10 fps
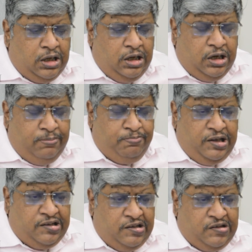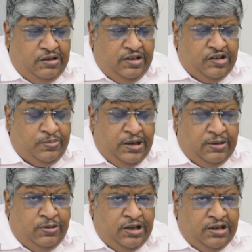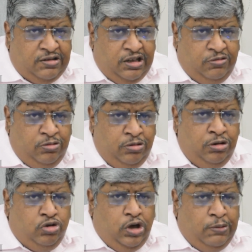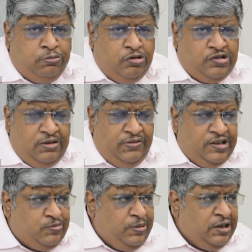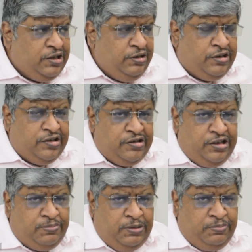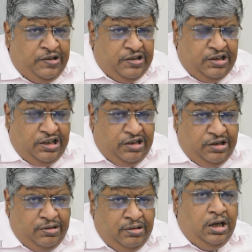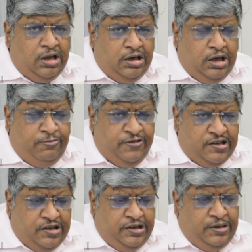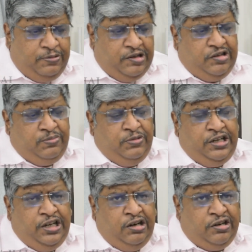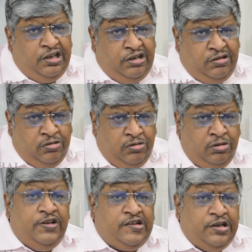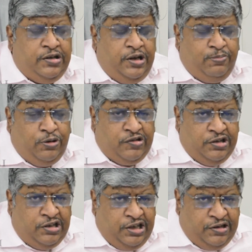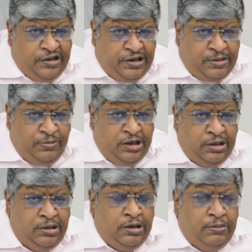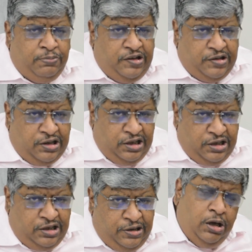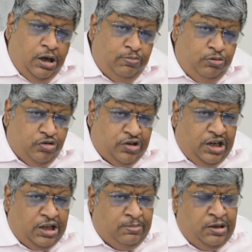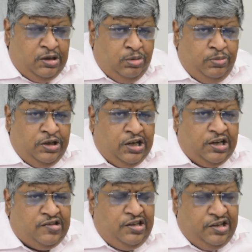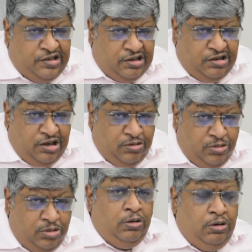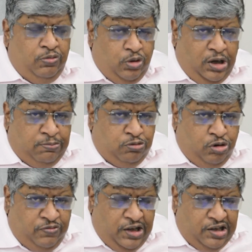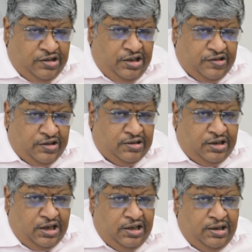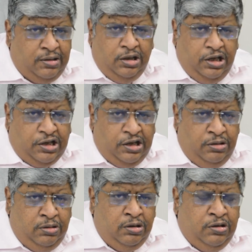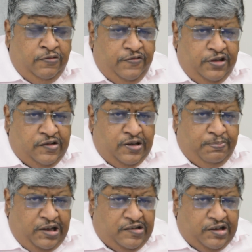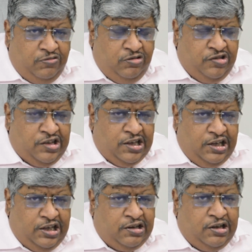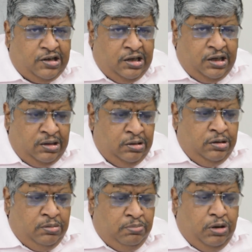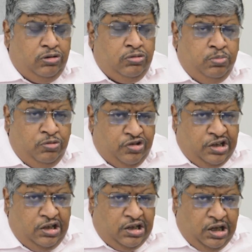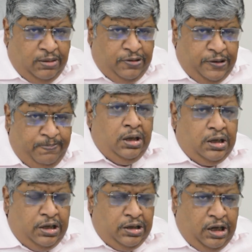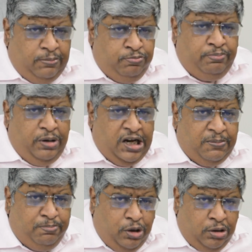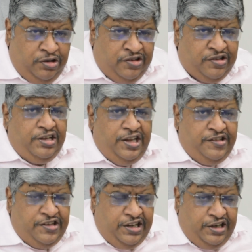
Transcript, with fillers: अगर आप पैसा सेविंग्स बैंक में रखते हो तो आपको सेविंग्स बैंक इंटरेस्ट रेट में पैसा देगी अगर आप फिक्सड डिपॉजिट में डाल रहे तो फिक्सड डिपॉजिट की रेट में पैसा देगी आप दूसरे आदमी को भी कर्ज दे सकते हो और वो आपको ब्याज दे सकता है लेकिन फिर से पैसा उनसे कलेक्ट करना बहुत मुश्किल काम है अगर आप बैंक बॉन्ड्स एन